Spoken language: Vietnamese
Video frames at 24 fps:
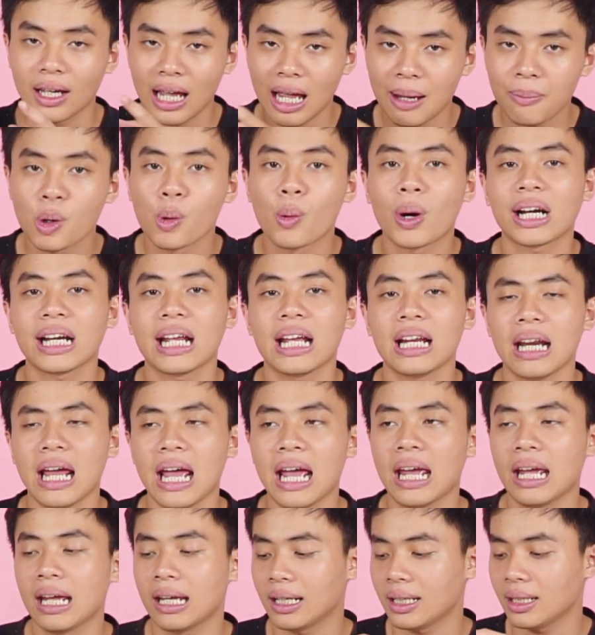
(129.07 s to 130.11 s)
Apple Watch
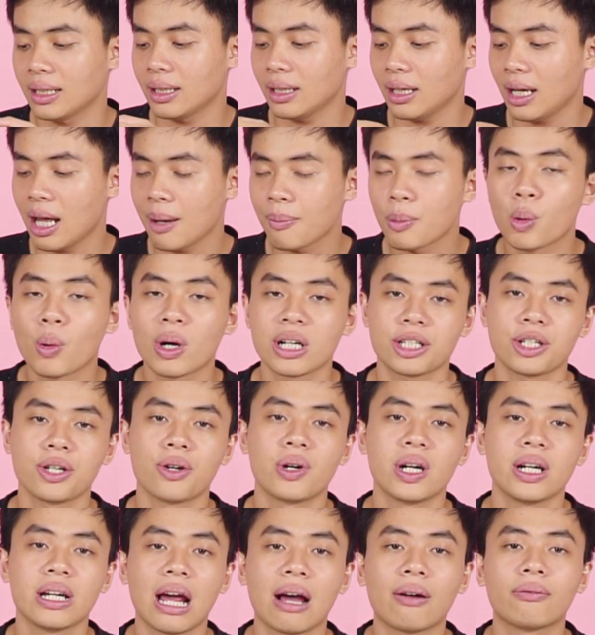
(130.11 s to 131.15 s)
SE Apple Watch
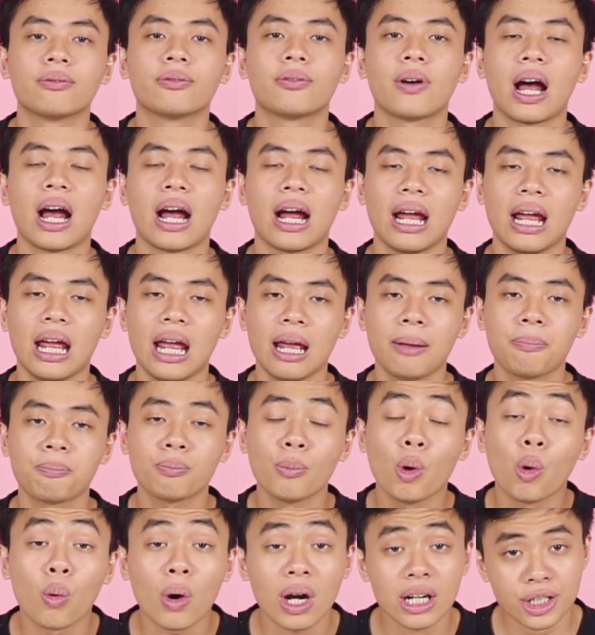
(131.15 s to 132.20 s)
Series 5 và
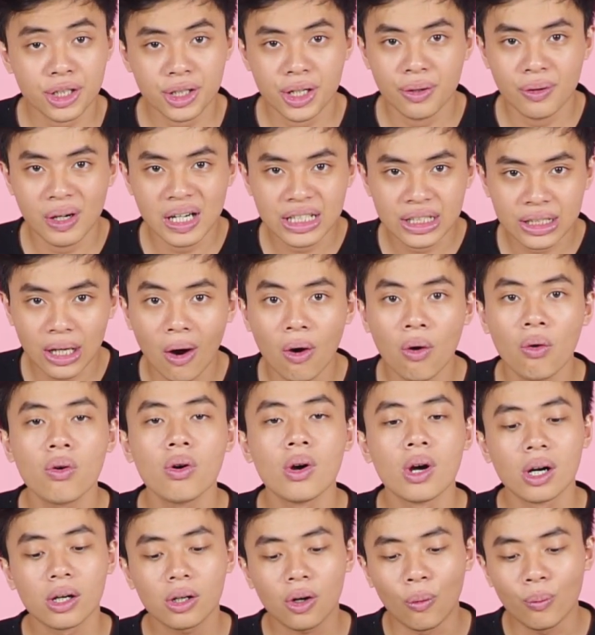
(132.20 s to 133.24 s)
Apple Watch Series 6
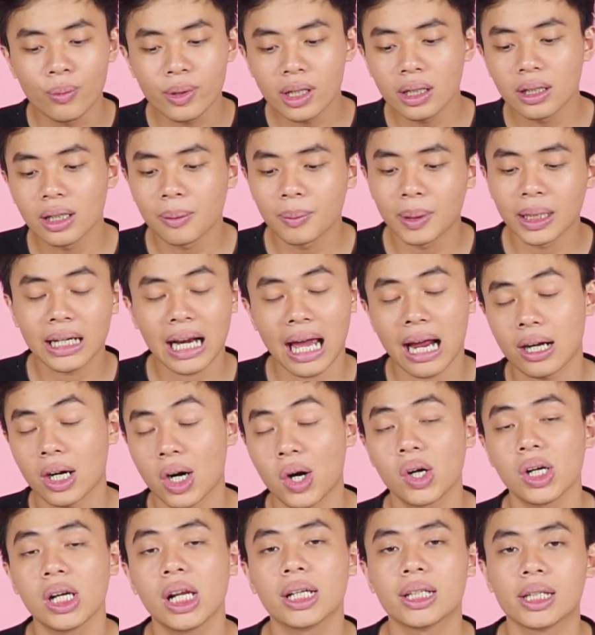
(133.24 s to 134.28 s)
cũng như là mình đã
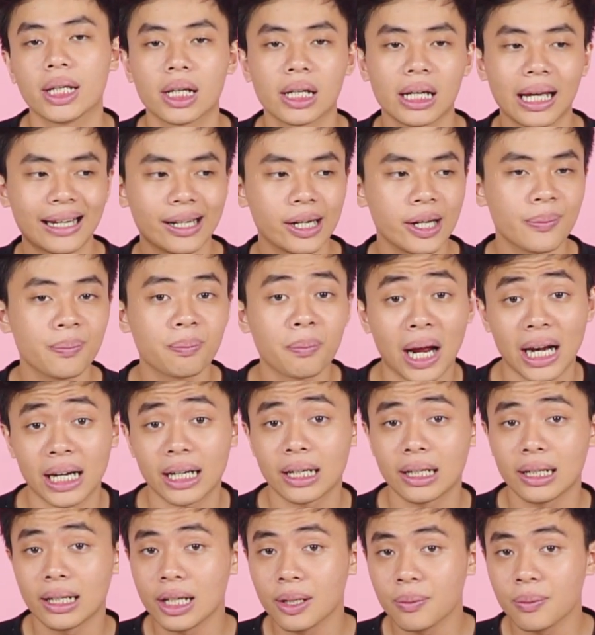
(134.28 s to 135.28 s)
nói lên những cái điểm mạnh,